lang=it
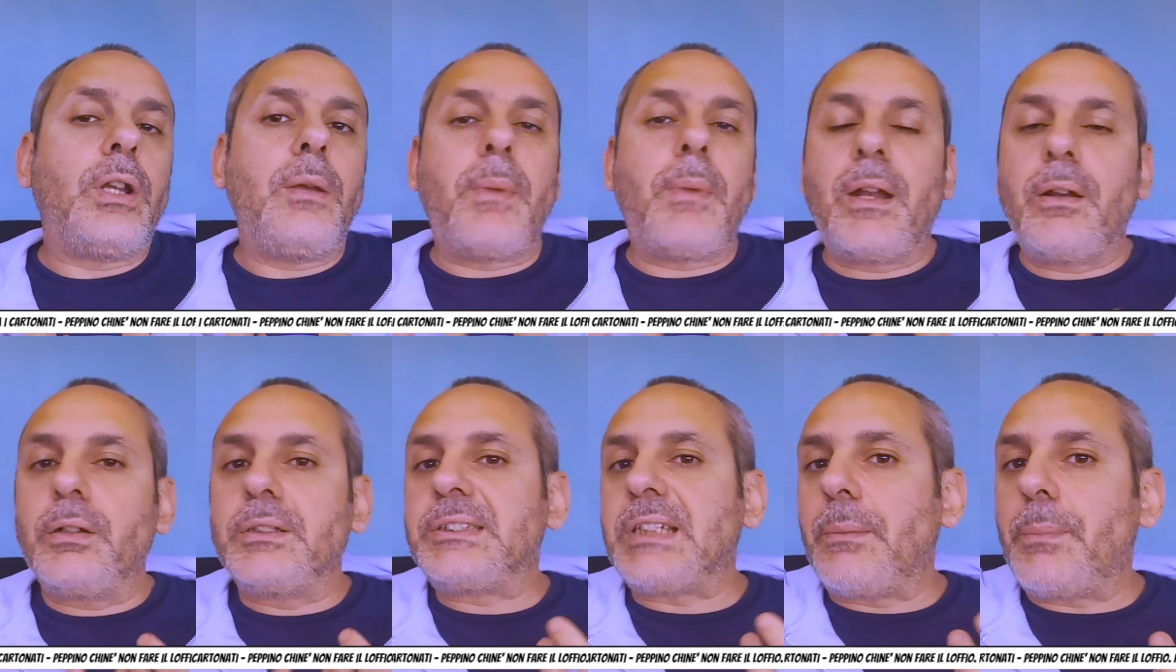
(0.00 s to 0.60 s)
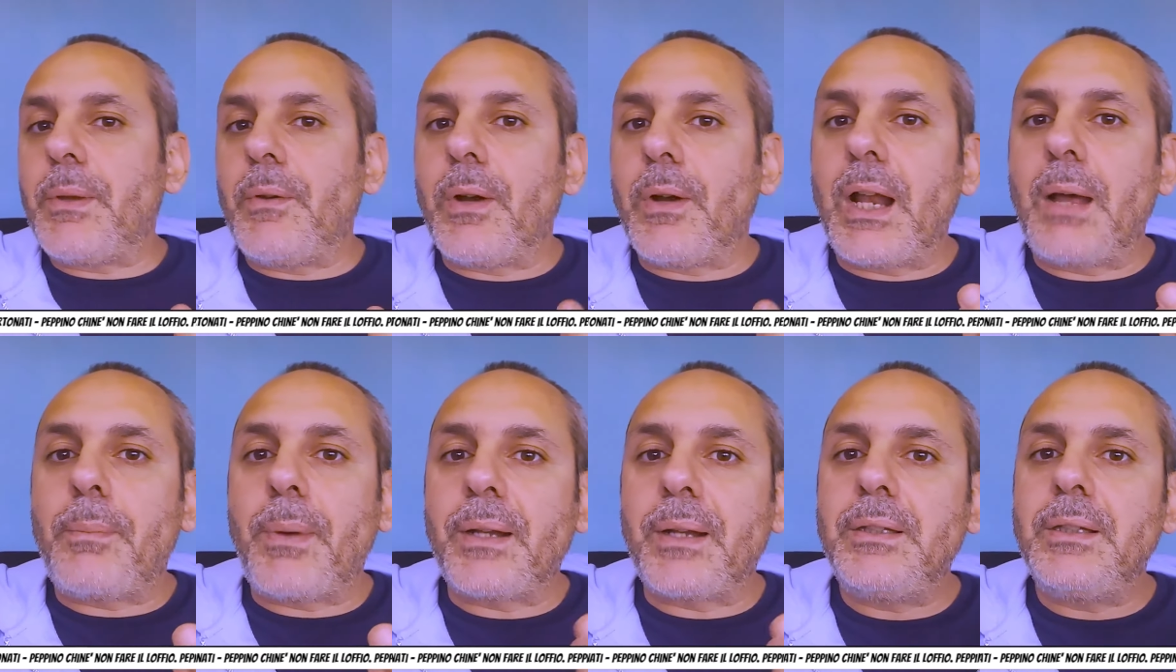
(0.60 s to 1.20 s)
me non sapevo che la
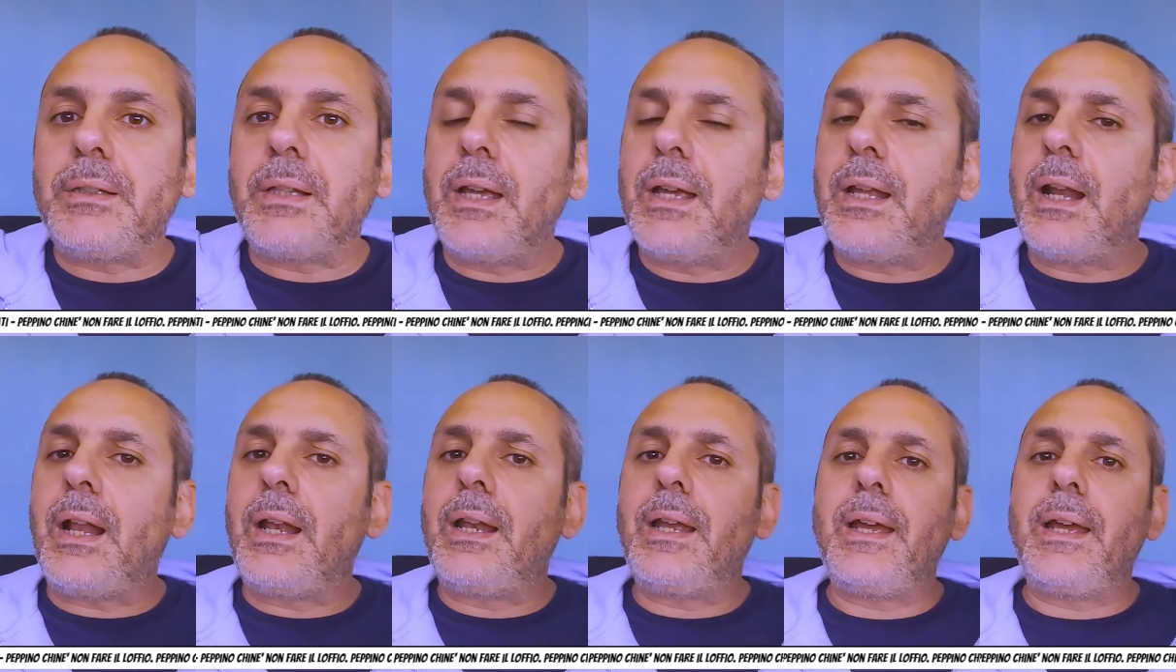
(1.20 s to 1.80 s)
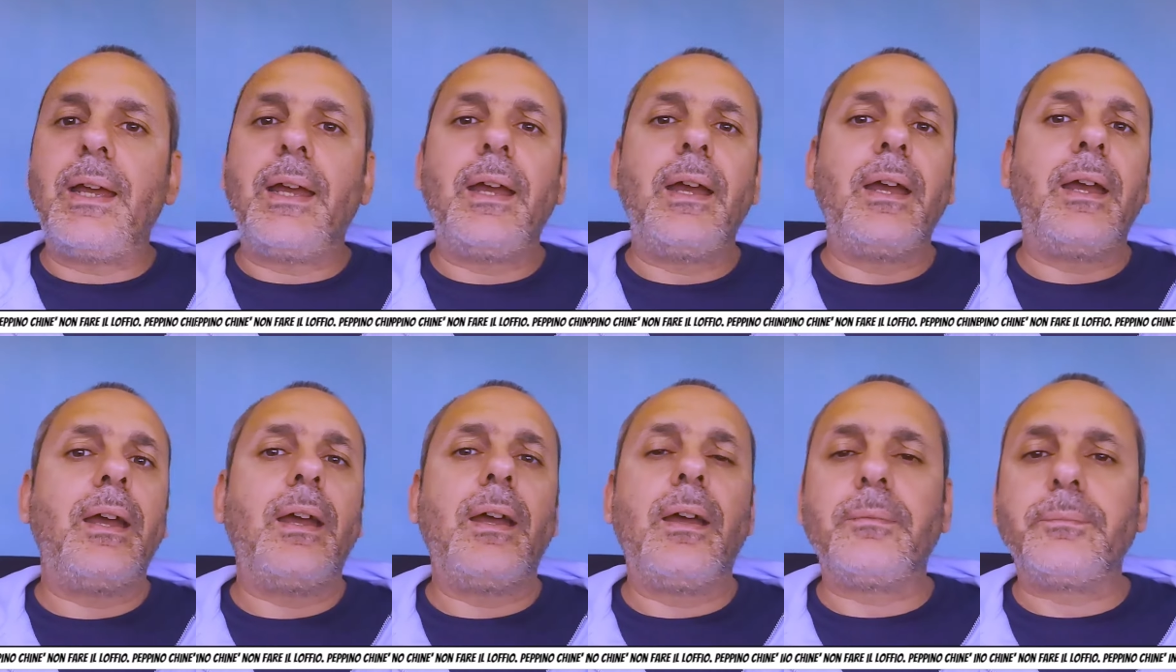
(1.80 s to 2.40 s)
partita era
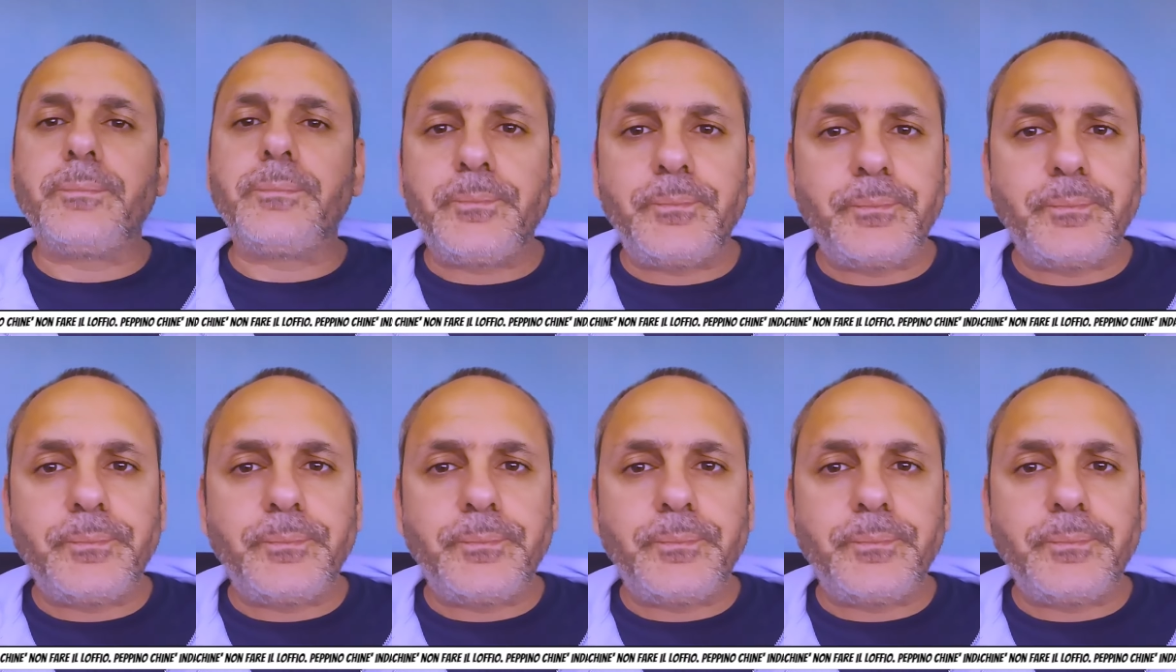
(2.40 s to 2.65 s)
alle